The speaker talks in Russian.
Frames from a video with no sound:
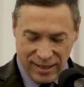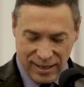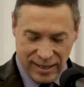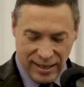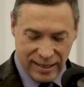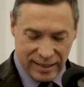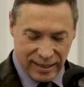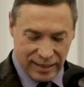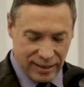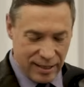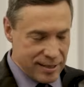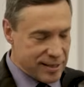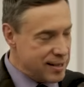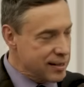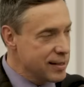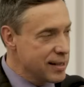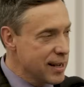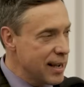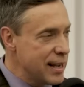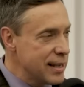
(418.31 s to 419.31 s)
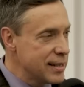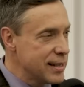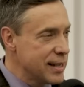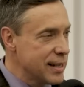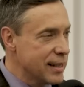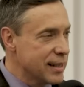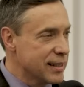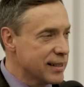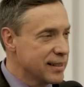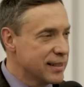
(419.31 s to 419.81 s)
это
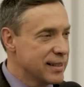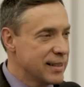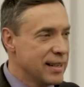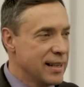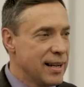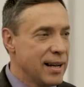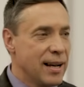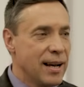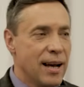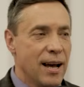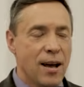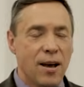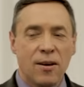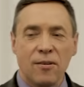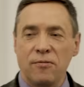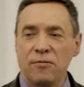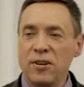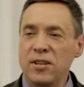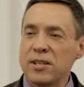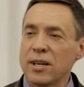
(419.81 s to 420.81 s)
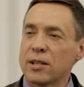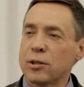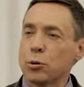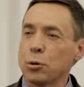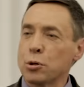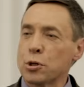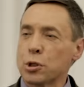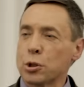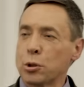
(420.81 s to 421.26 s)
назидание, видя то,